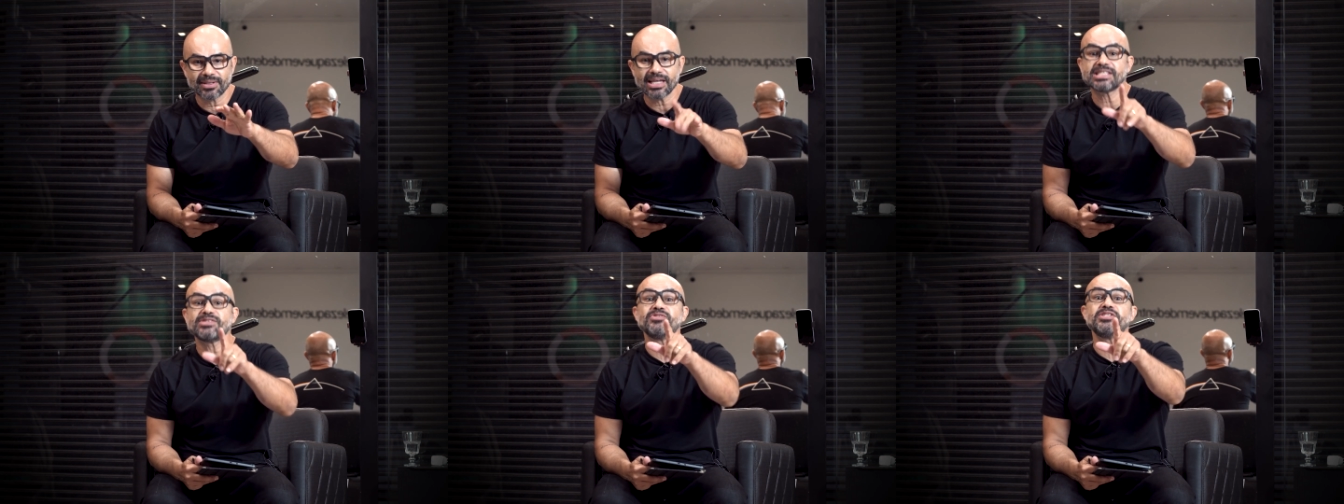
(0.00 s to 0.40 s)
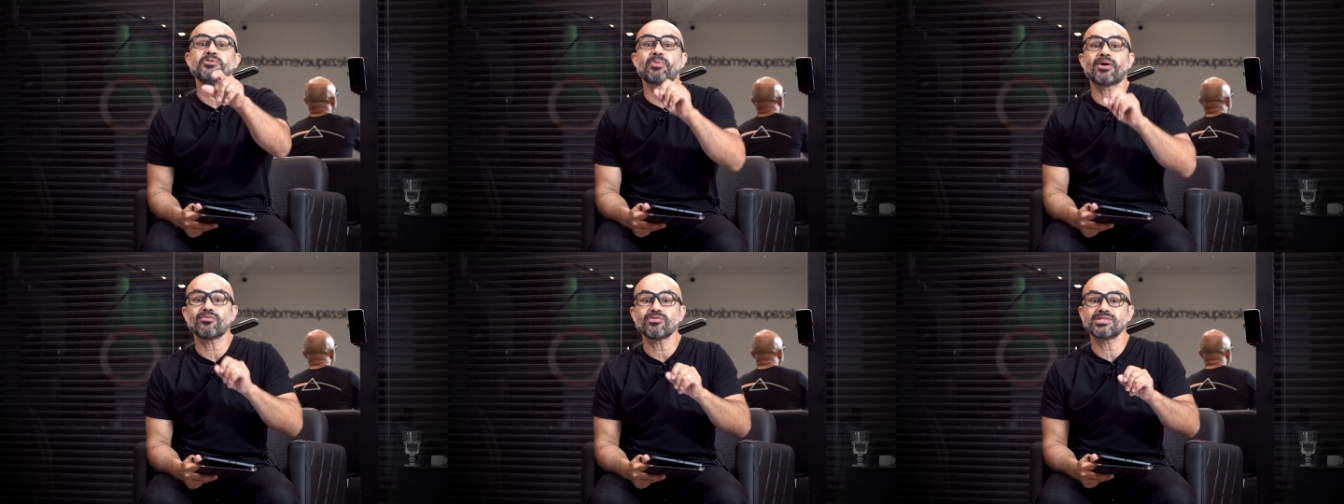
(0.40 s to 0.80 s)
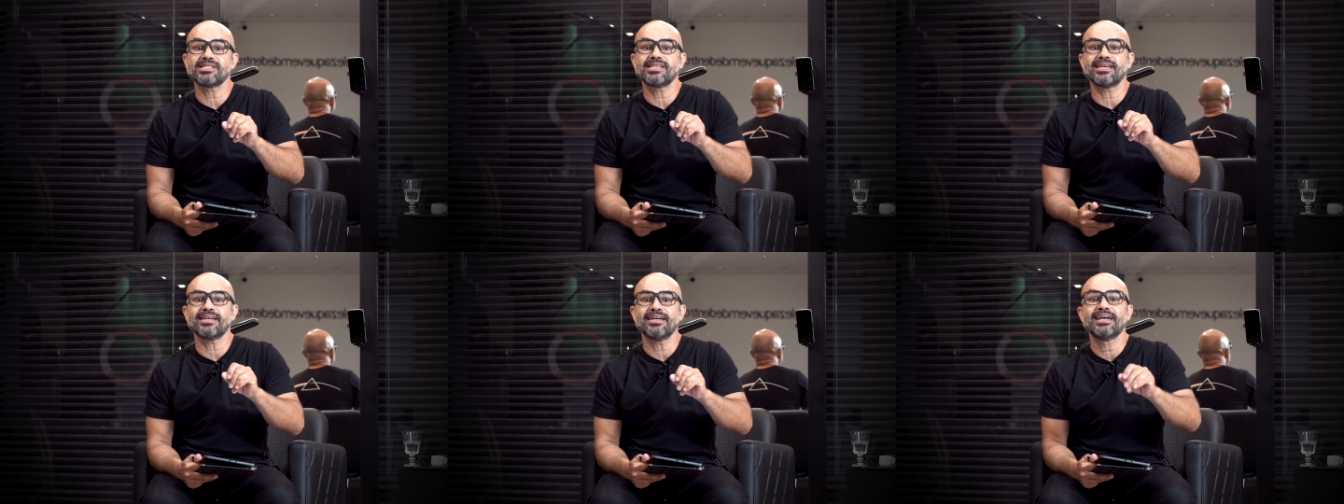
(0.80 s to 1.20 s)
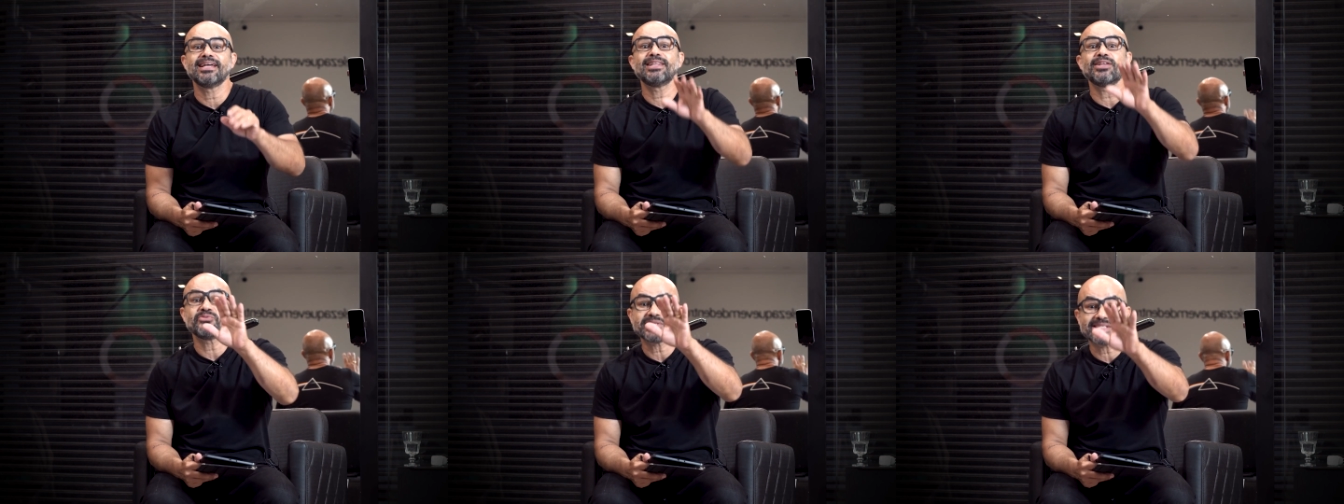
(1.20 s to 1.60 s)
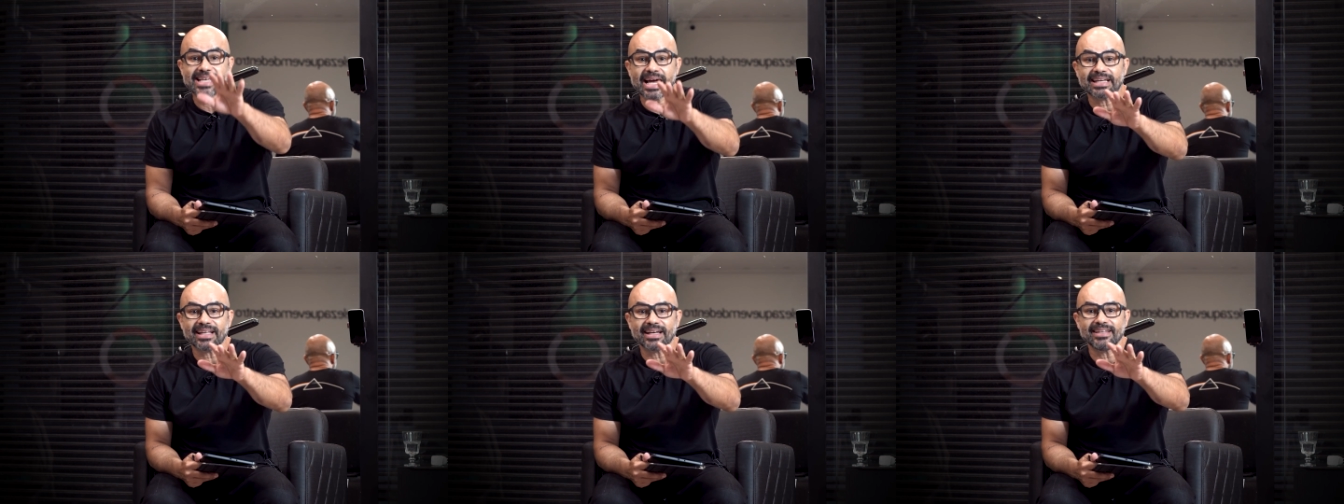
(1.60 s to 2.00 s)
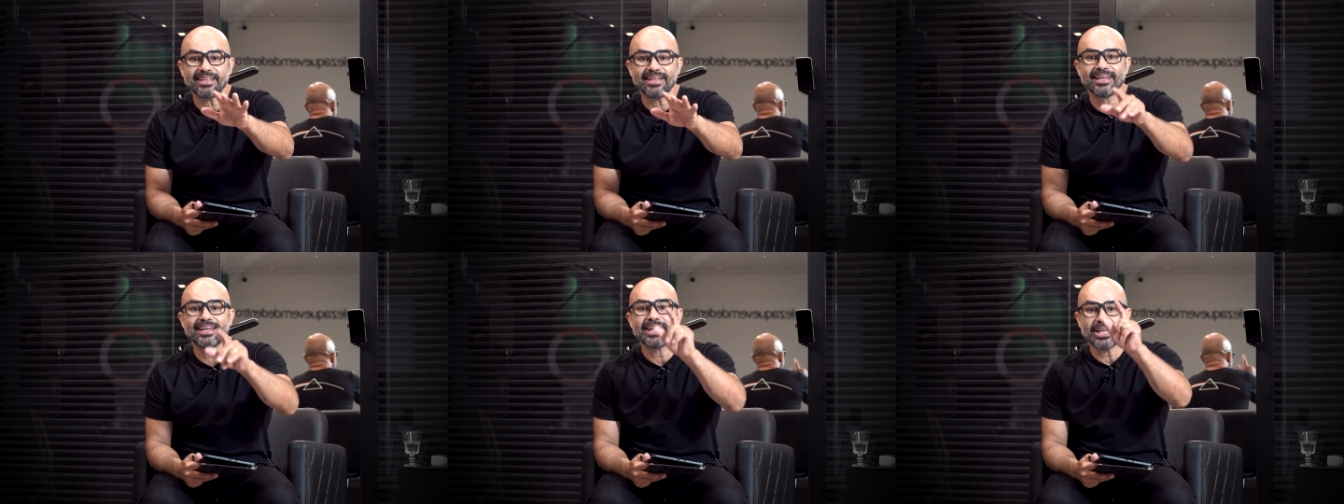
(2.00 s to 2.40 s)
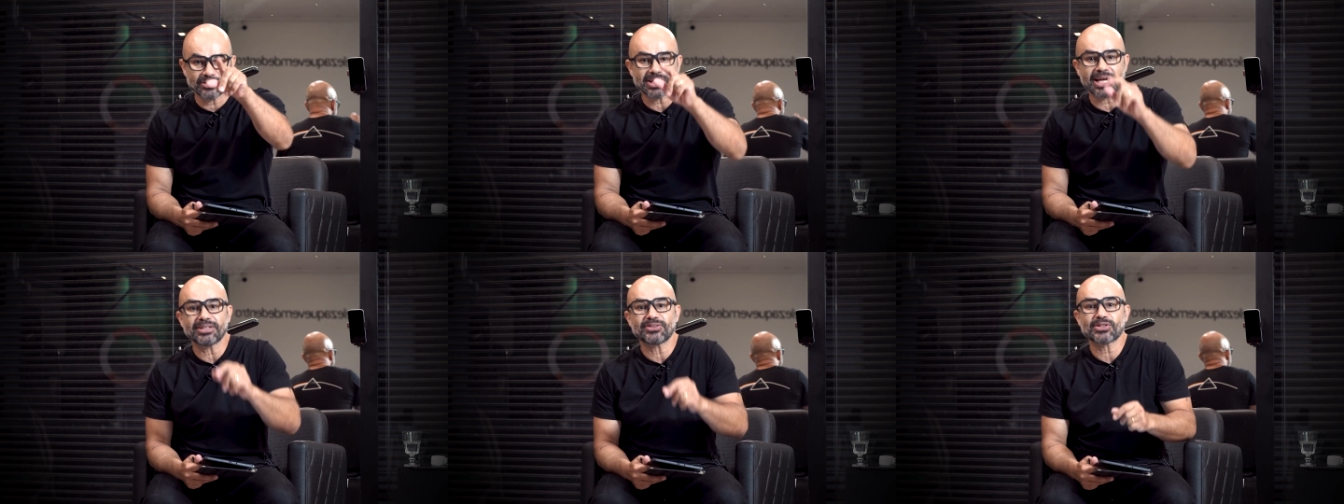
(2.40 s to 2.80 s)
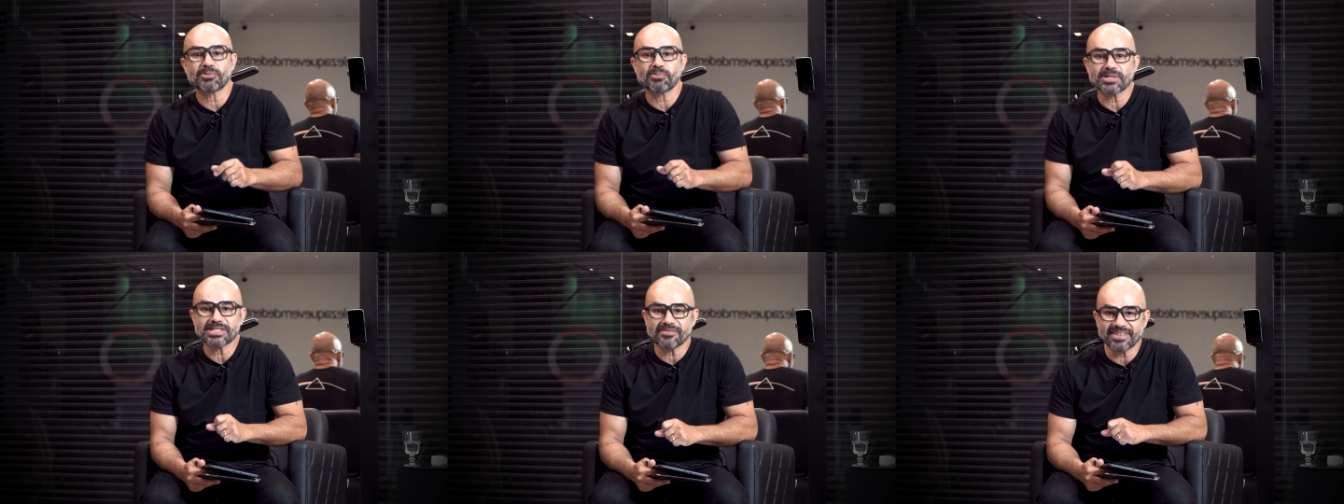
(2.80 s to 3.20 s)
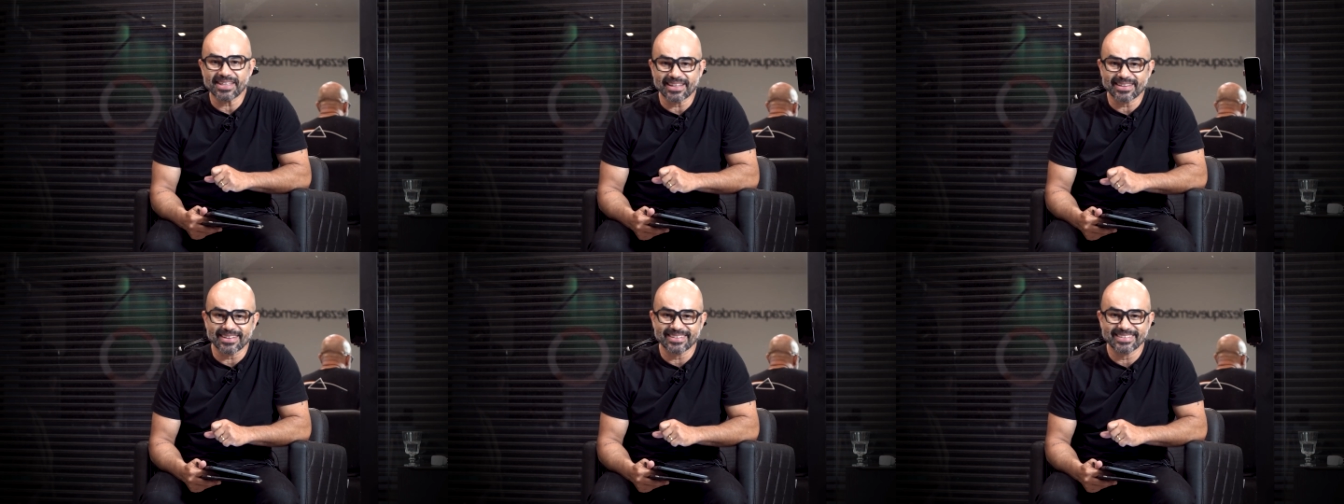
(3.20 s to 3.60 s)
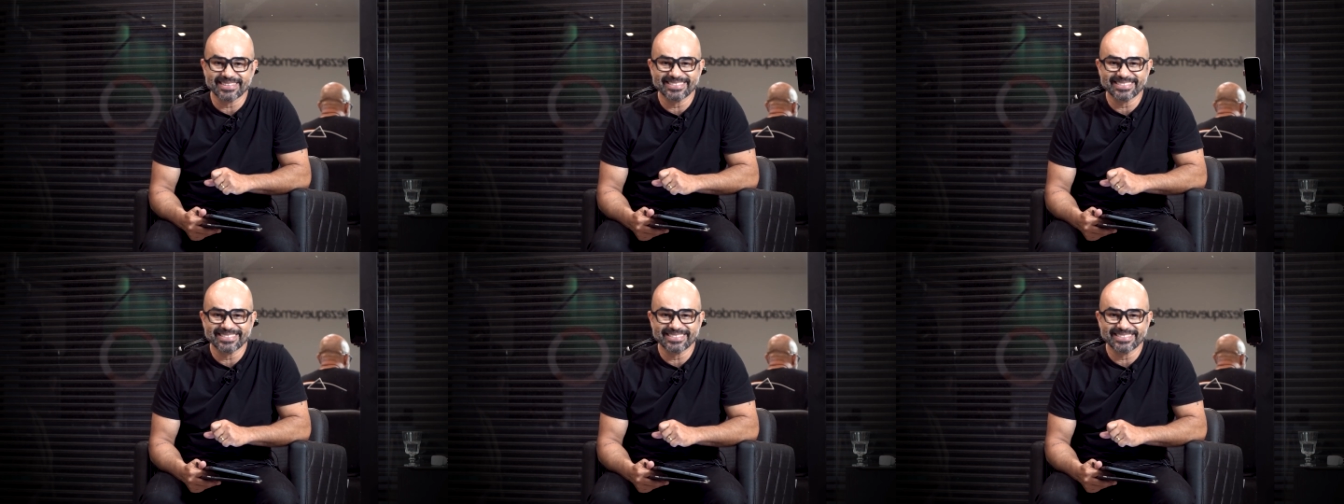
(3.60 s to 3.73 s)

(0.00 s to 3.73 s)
Esse vídeo é para você. Não sai daí, eu já entro depois da vinheta.